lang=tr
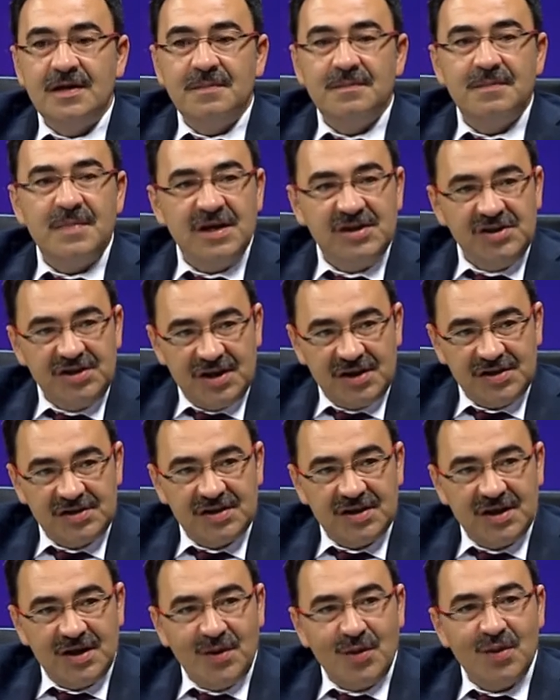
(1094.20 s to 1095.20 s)
5
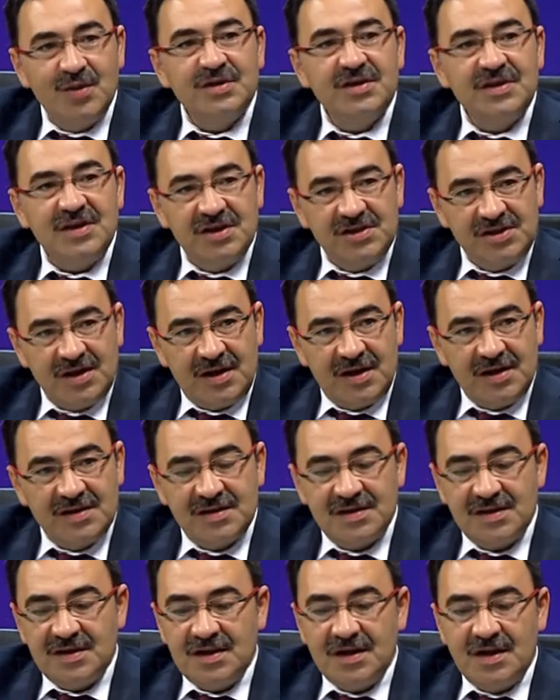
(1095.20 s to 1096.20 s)
yaşla 12 yaş
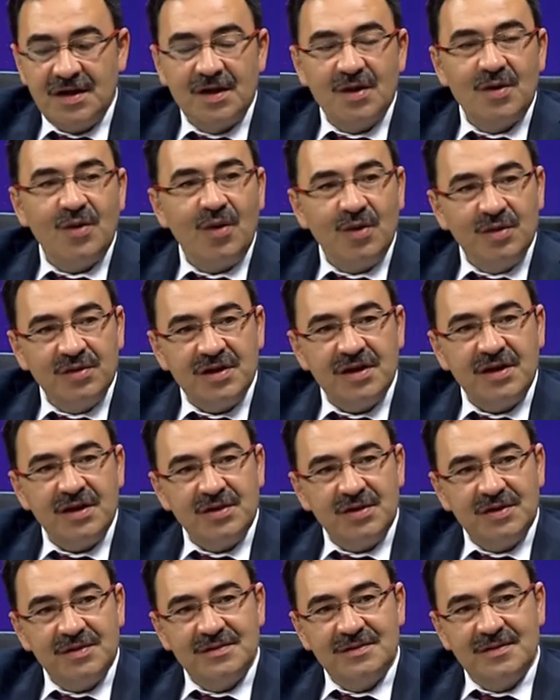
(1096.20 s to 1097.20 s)
arası 10 tane
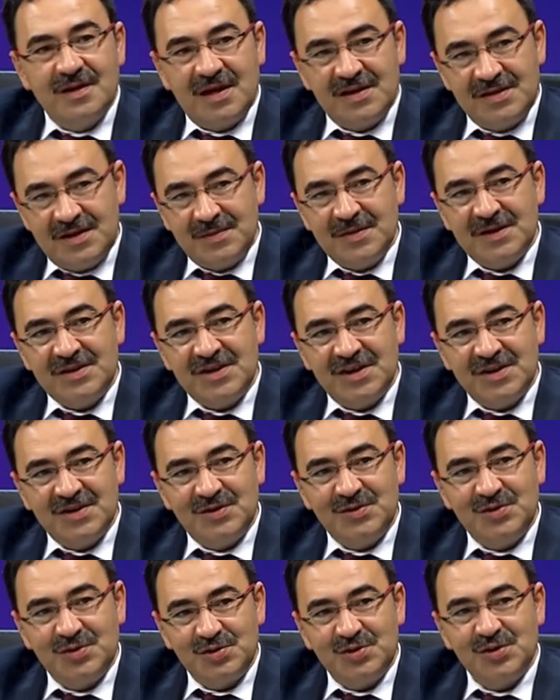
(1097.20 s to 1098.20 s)
Azerbaycanlı
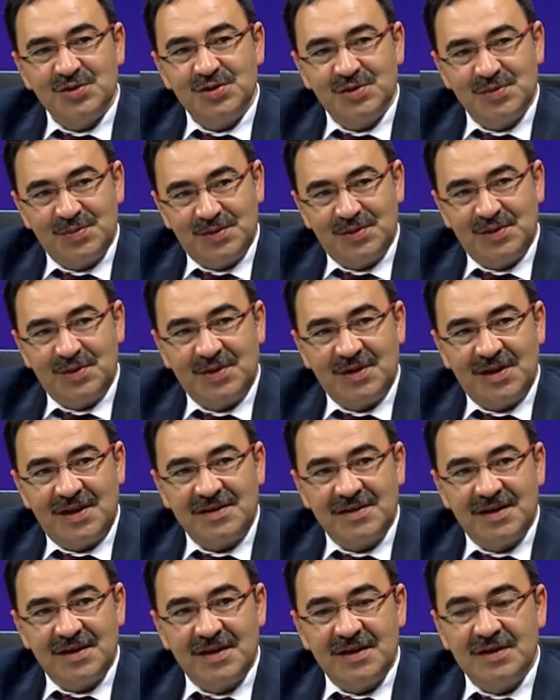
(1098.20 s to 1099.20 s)
Türk çocuğu buluyorlar.
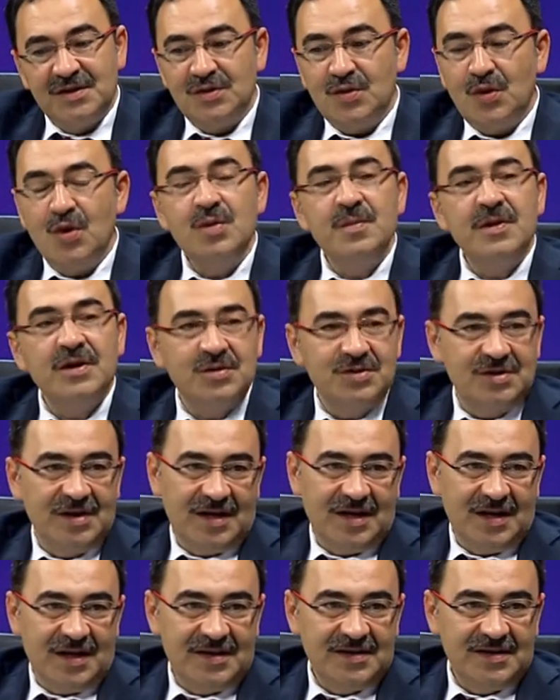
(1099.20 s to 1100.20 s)
Allah Ölmek Allah.
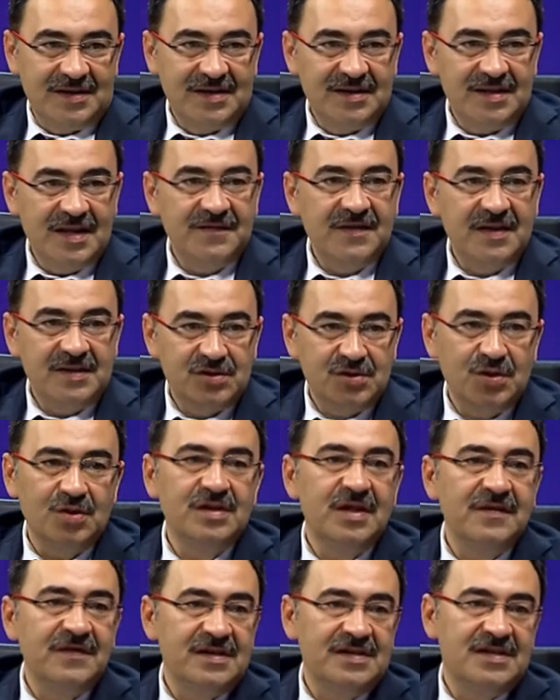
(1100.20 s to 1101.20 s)
üzereler. Allah Nefes Allah. son
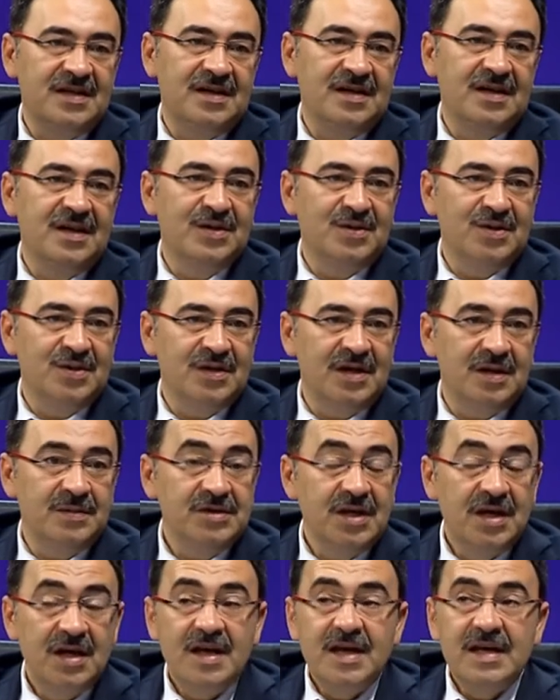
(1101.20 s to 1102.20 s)
nefeslerini Allah alıyorlar. Allah.
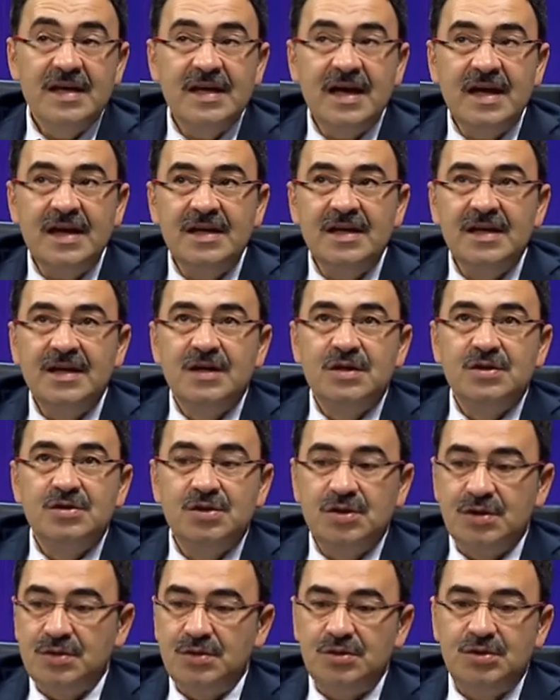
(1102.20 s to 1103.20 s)
Yani
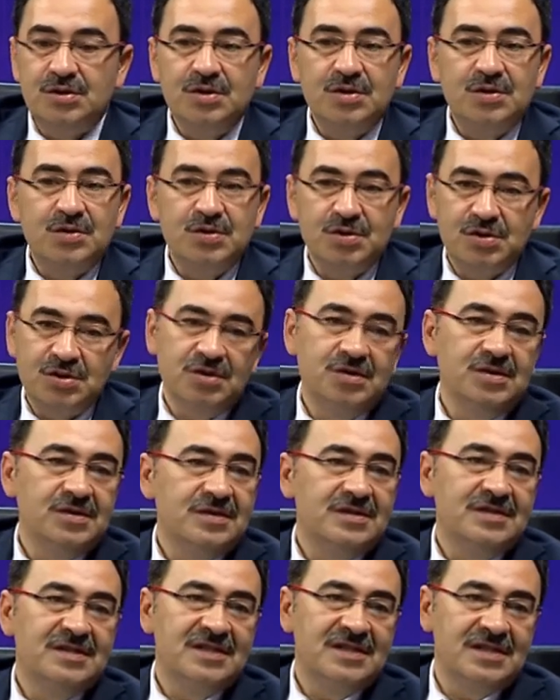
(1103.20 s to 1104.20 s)
şöyle düşünün kurşun
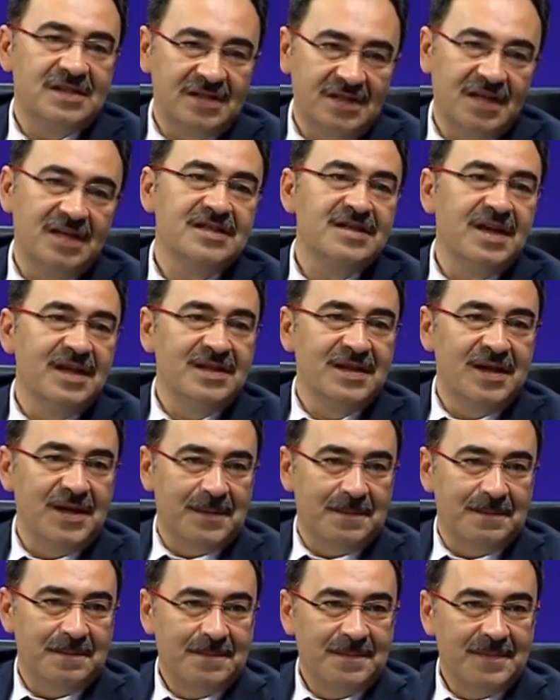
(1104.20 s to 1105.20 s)
sıksanız
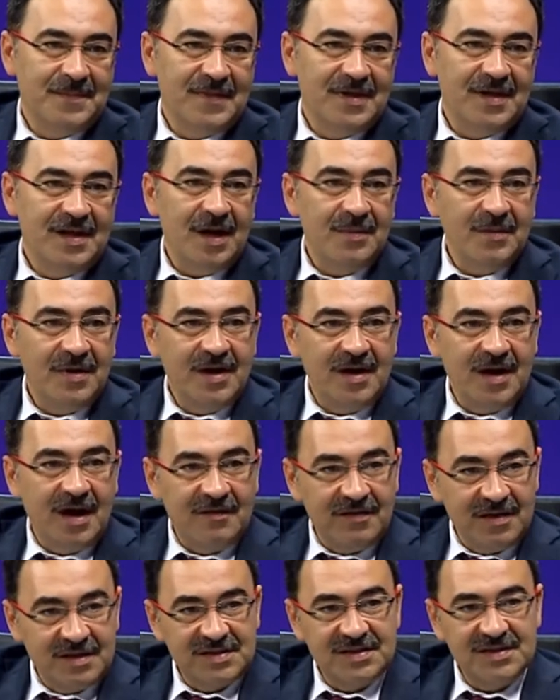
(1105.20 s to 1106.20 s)
anlarım. Ama
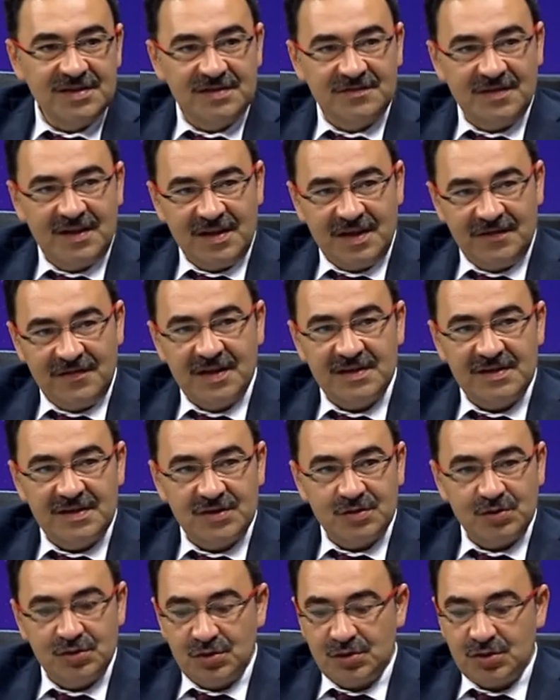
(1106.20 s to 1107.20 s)
havasız ve nefessiz
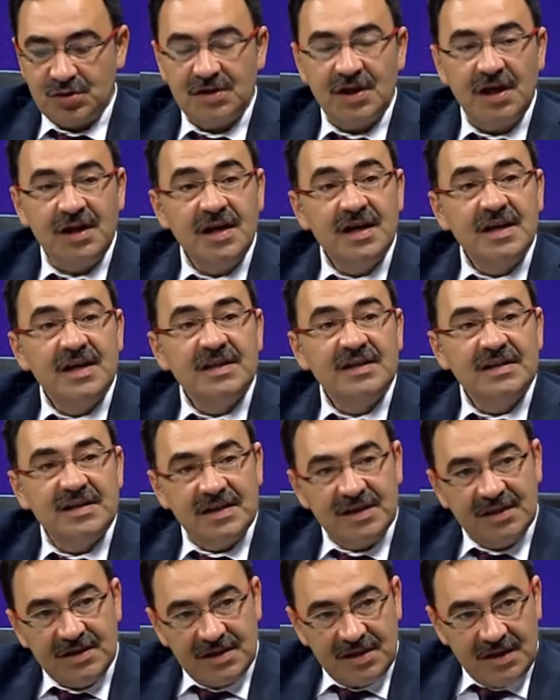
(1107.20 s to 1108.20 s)
o çocuklar
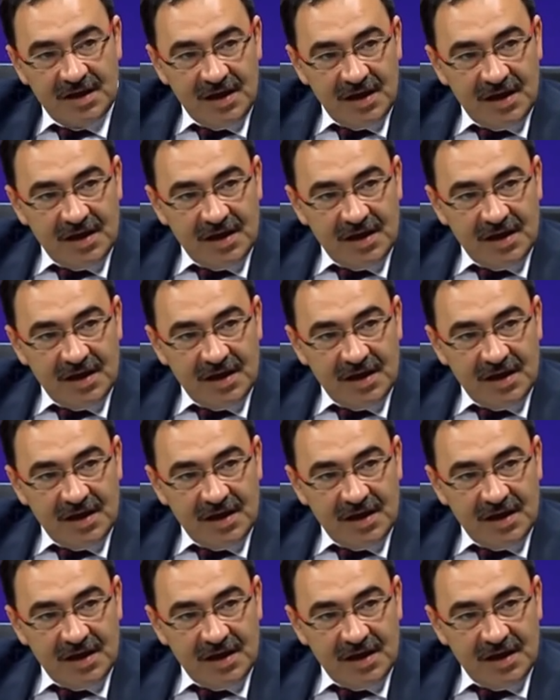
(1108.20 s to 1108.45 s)
diri diri